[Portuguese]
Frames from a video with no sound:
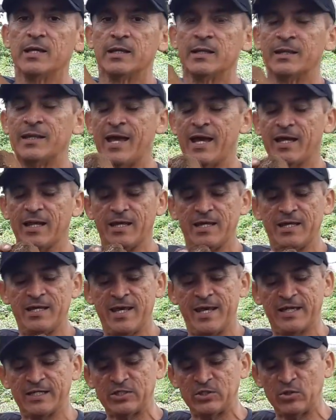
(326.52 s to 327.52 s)
nela e
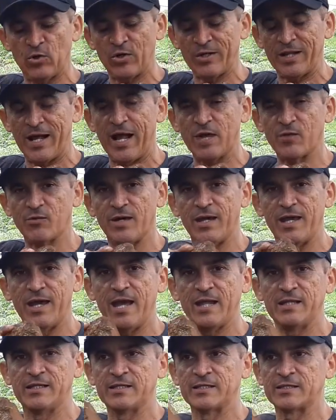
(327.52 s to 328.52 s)
esse horário
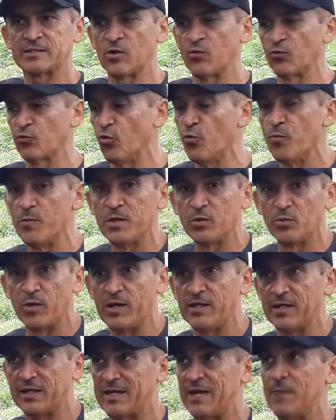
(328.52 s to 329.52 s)
eles estão dormindo
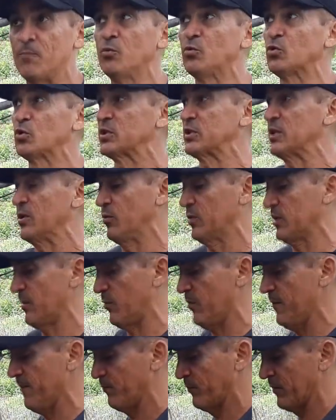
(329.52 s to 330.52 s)
ainda, que é muito cedo, tá
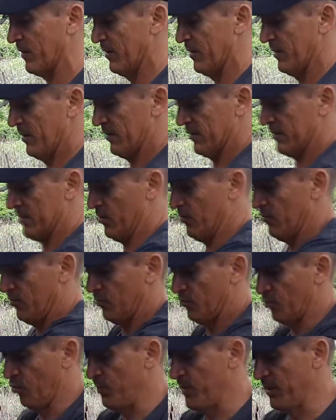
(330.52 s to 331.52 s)
bom? Então,
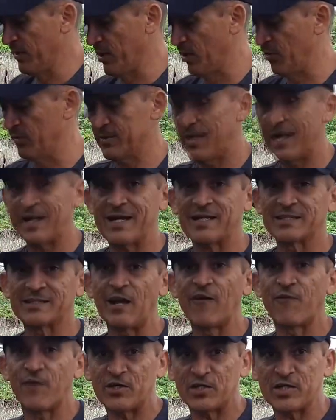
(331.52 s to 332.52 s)
dormindo não, a casa
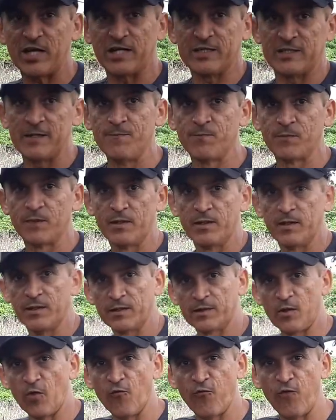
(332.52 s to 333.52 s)
está fechada, sabe?
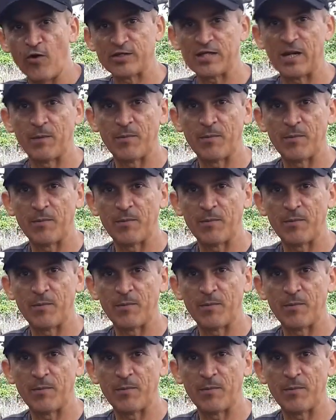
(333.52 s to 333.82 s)
Então, um forte